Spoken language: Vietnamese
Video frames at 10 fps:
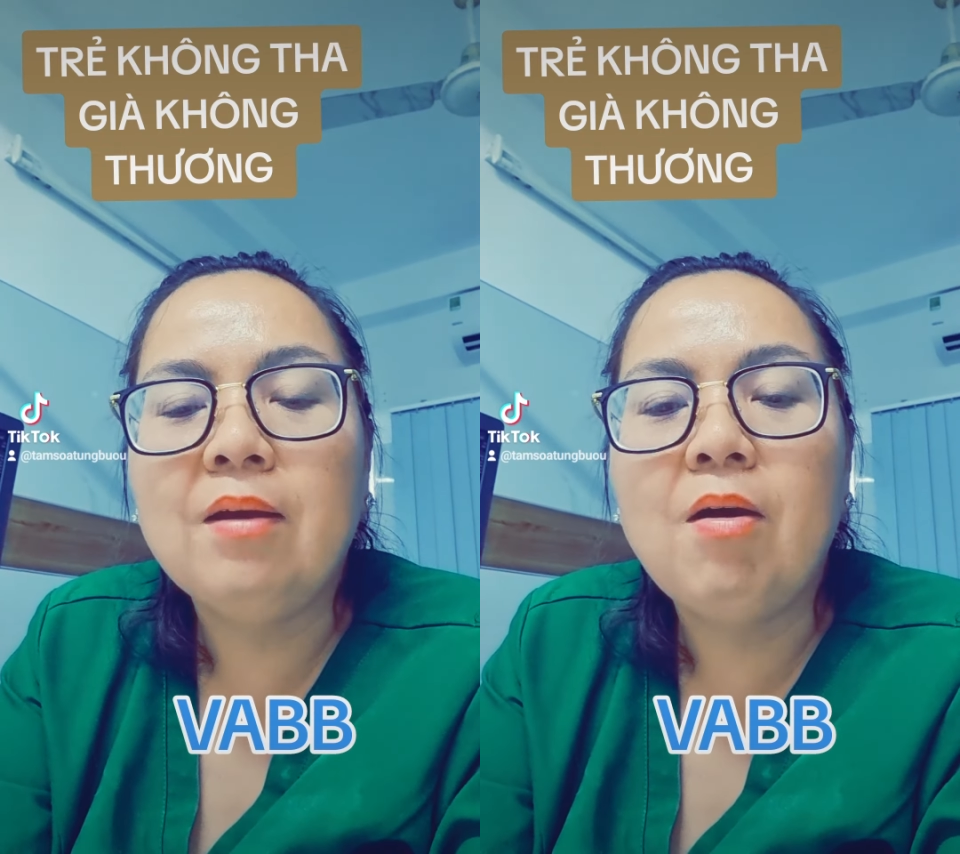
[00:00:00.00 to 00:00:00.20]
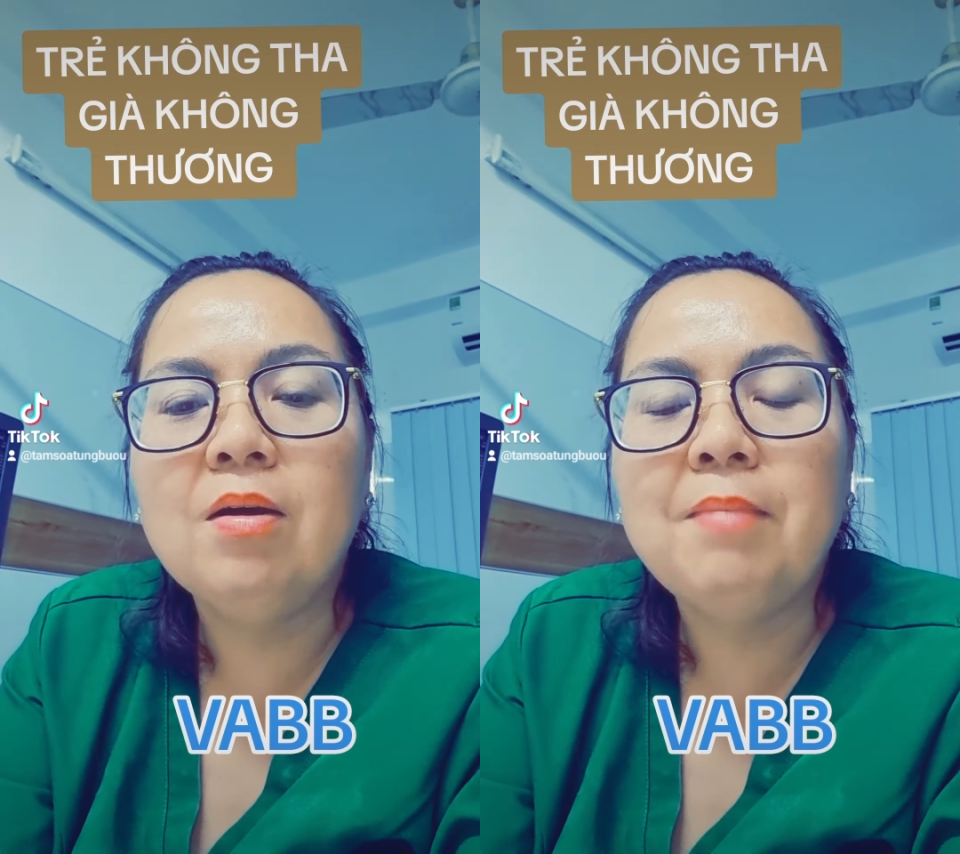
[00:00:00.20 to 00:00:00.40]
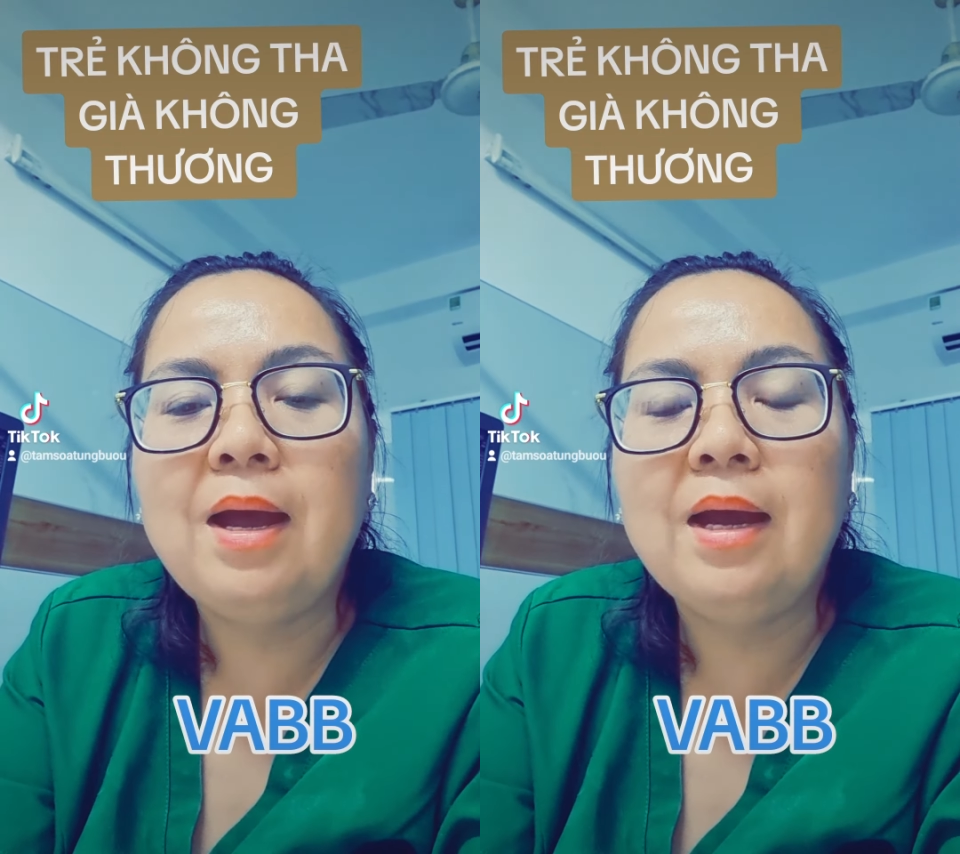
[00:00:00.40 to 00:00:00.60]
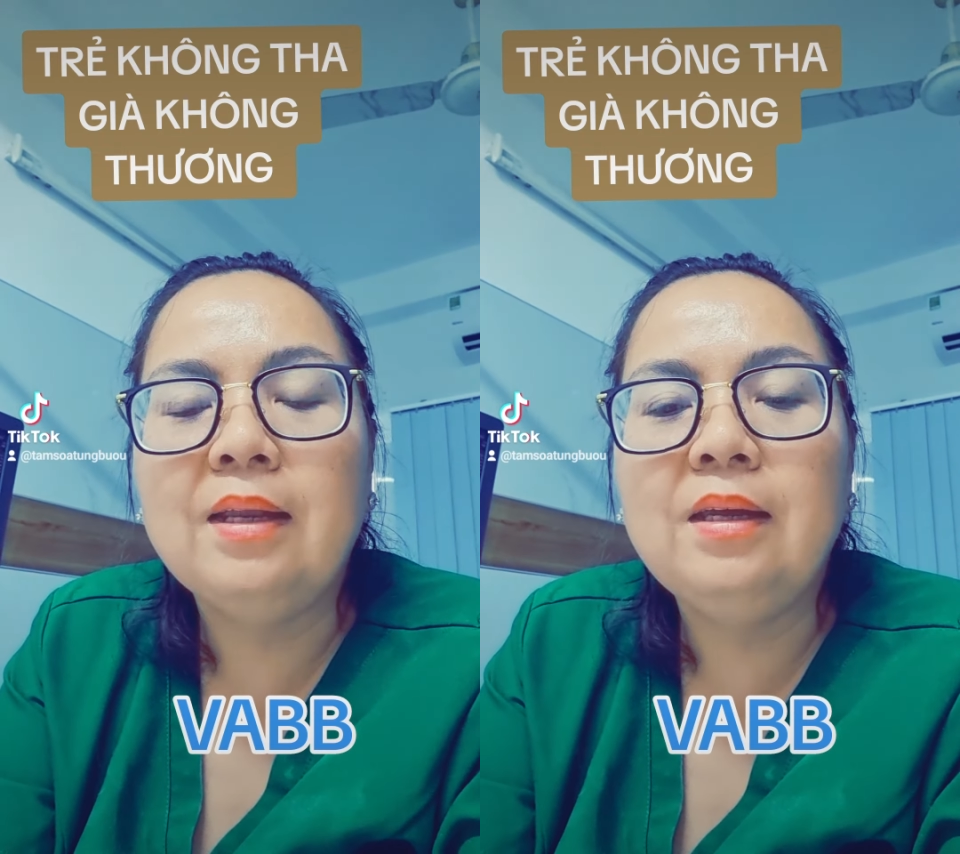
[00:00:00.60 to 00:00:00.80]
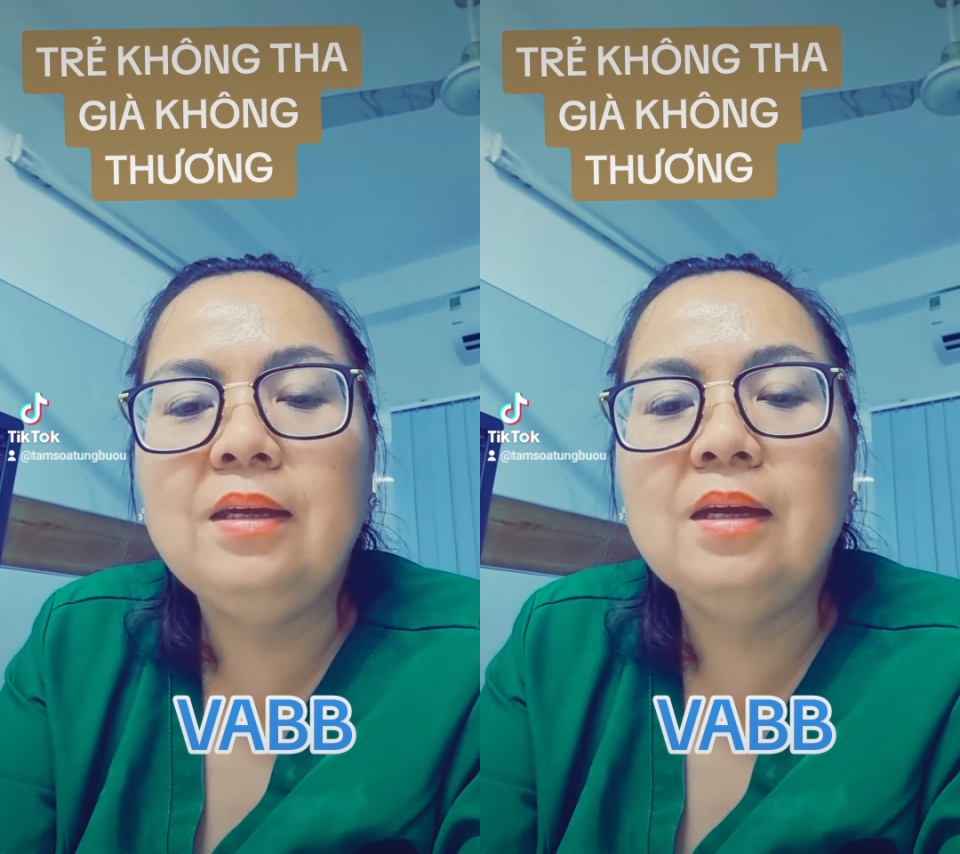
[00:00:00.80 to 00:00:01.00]
con bà
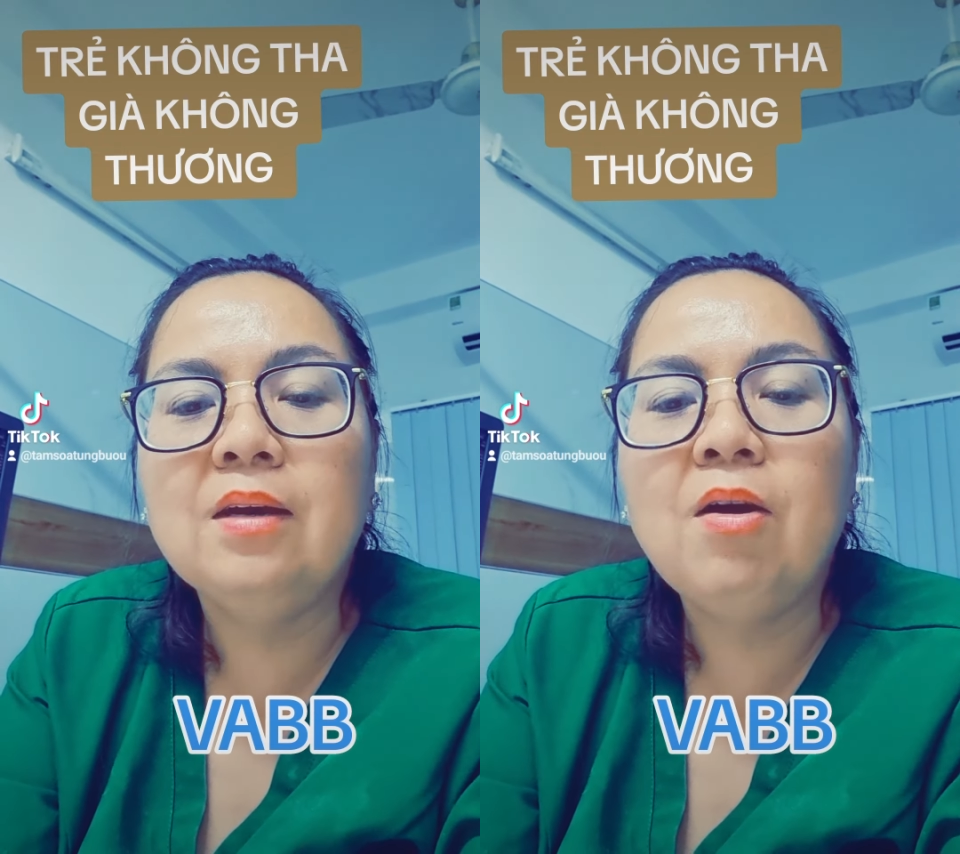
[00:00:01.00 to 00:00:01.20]
thì à,